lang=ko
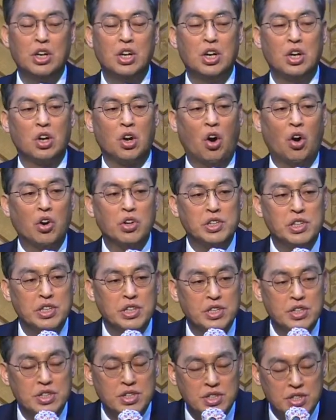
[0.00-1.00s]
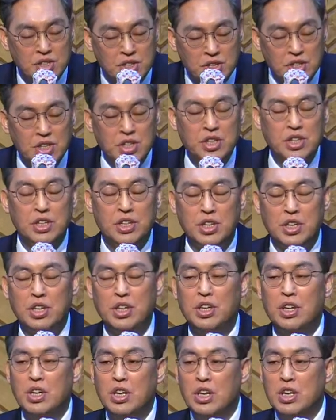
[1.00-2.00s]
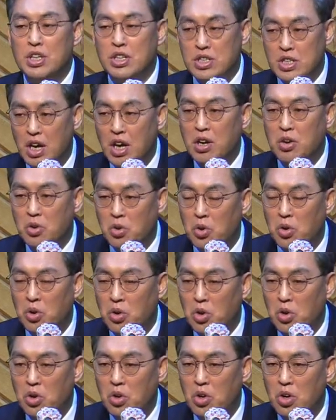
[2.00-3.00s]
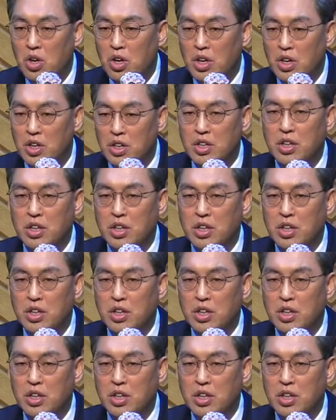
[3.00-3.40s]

거짓 증인들을 찾고 이제